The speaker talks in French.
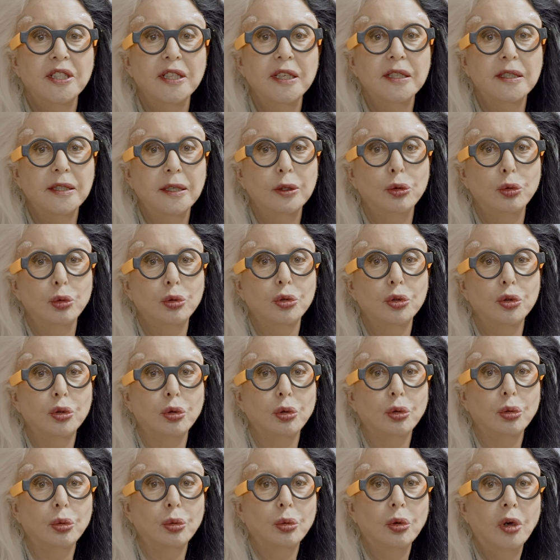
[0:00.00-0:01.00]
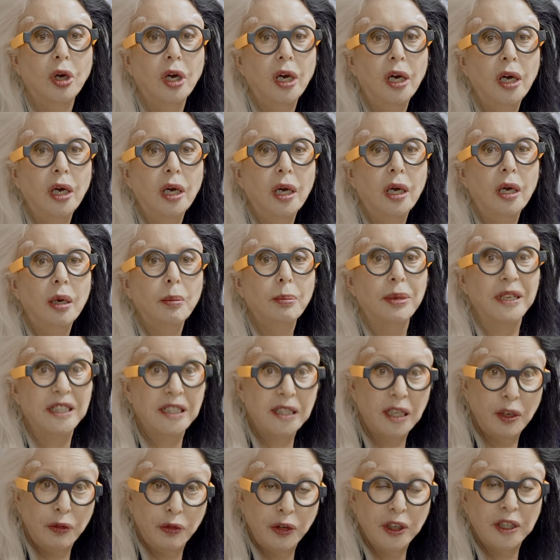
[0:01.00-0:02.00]
de sa séduction.
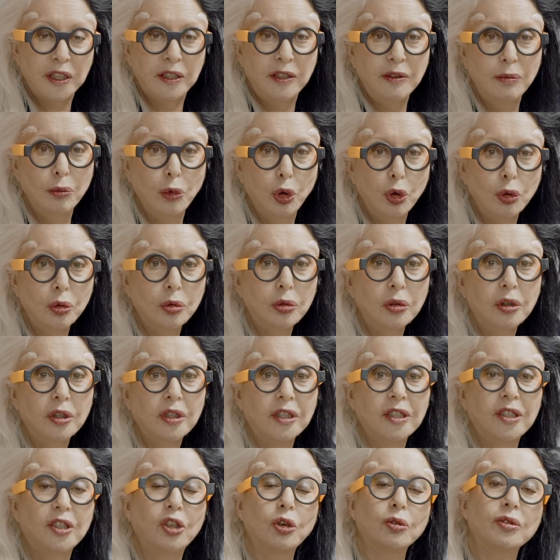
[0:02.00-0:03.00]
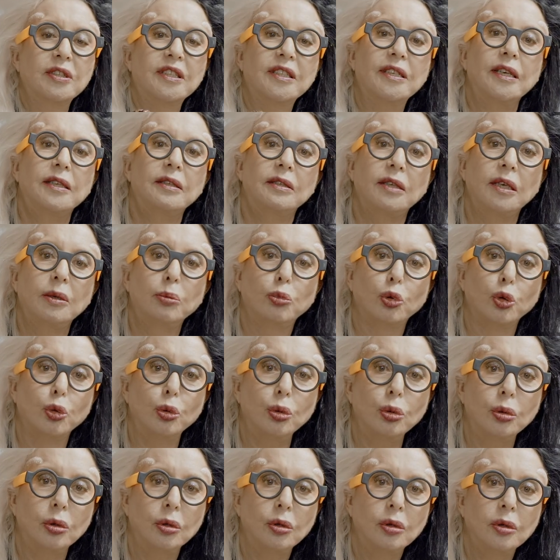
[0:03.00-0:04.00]
Parce qu'effectivement, dans sa
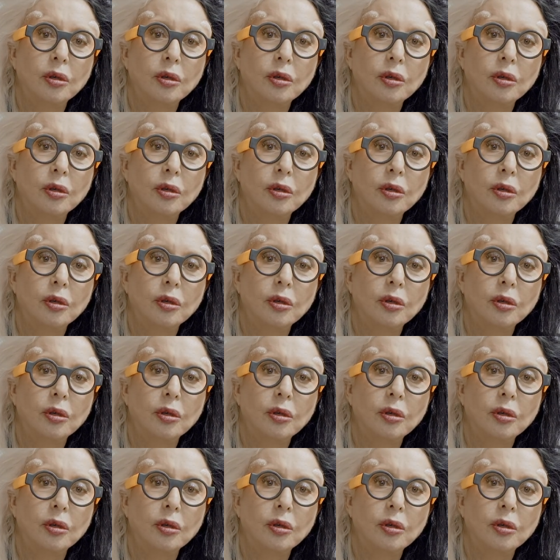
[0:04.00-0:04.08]
tribu,